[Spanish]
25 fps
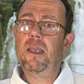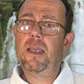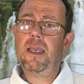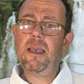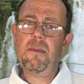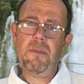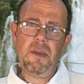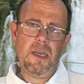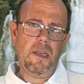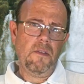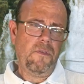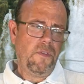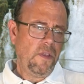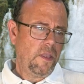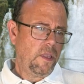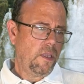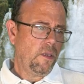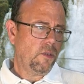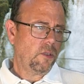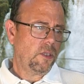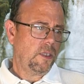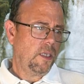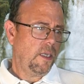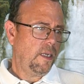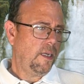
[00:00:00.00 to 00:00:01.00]
¿Qué
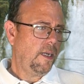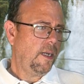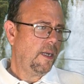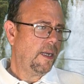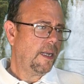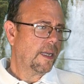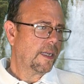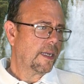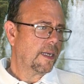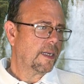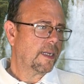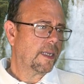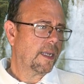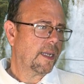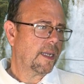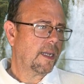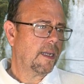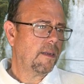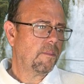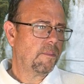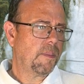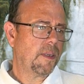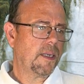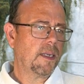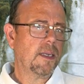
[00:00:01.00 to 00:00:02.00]
beneficios tiene la
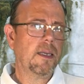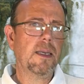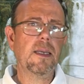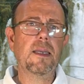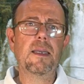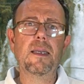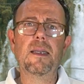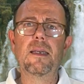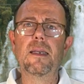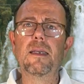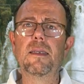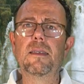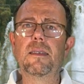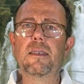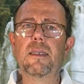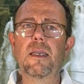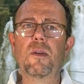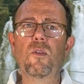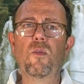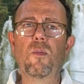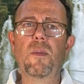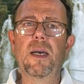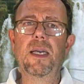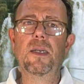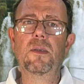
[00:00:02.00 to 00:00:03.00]
carqueja para el
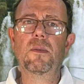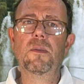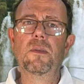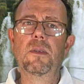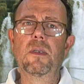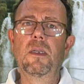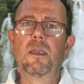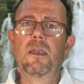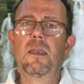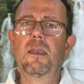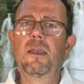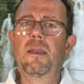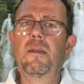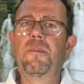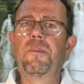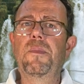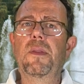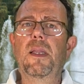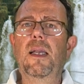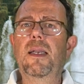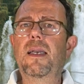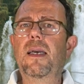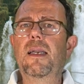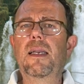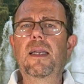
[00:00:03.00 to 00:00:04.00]
ser humano?
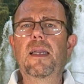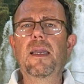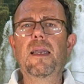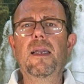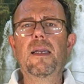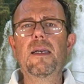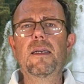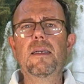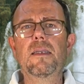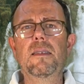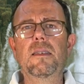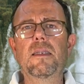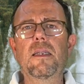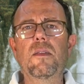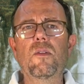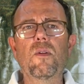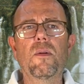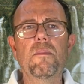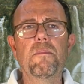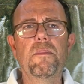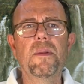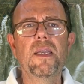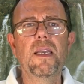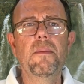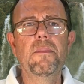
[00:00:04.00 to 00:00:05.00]
La carqueja ha sido
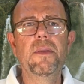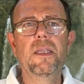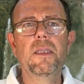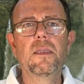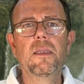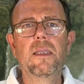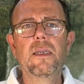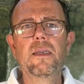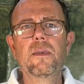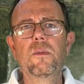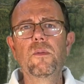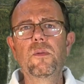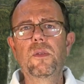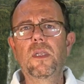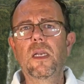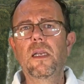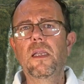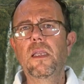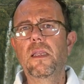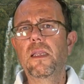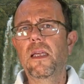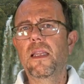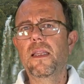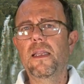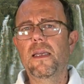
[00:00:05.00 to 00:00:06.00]
ampliamente
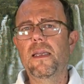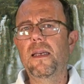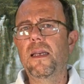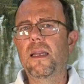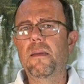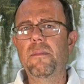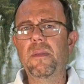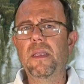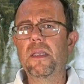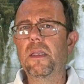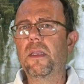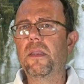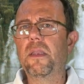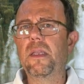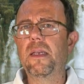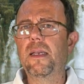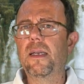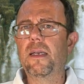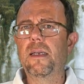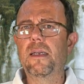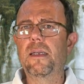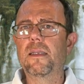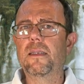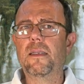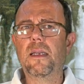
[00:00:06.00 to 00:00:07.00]
utilizada en la
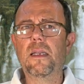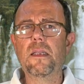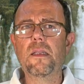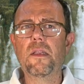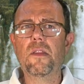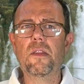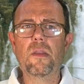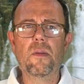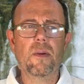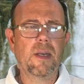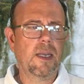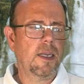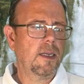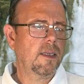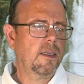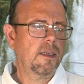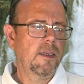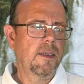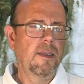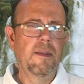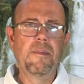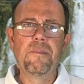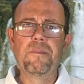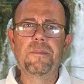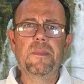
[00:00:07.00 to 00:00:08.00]
medicina tradicional
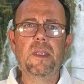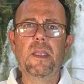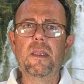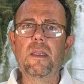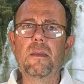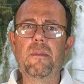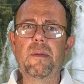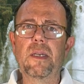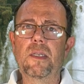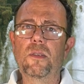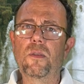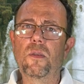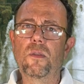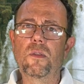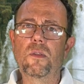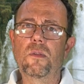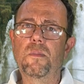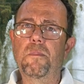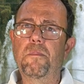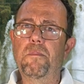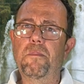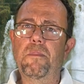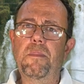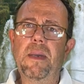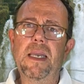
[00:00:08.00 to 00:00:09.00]
de
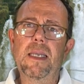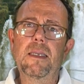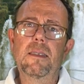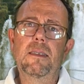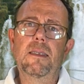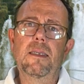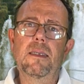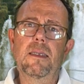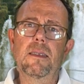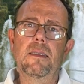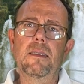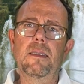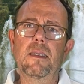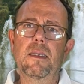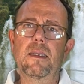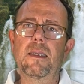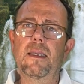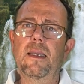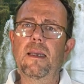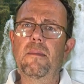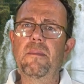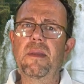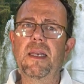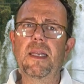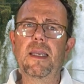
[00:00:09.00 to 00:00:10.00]
diversos países
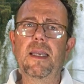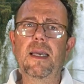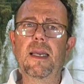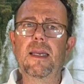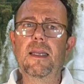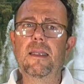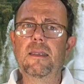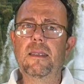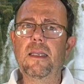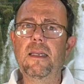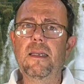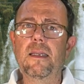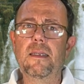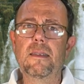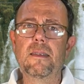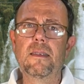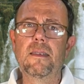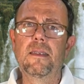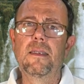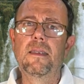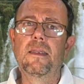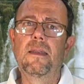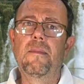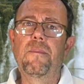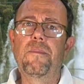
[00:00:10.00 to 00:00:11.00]
de América Latina,
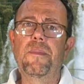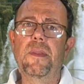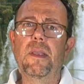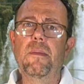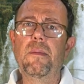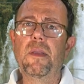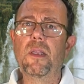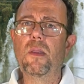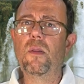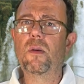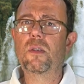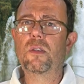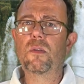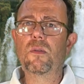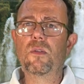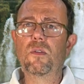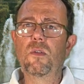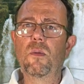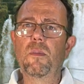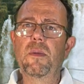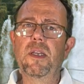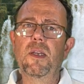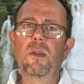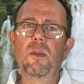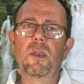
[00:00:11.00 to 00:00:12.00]
debido a sus
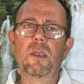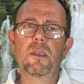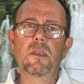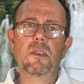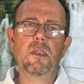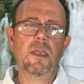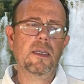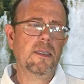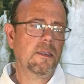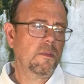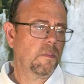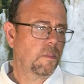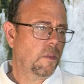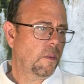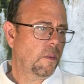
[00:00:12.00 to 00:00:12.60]
numerosas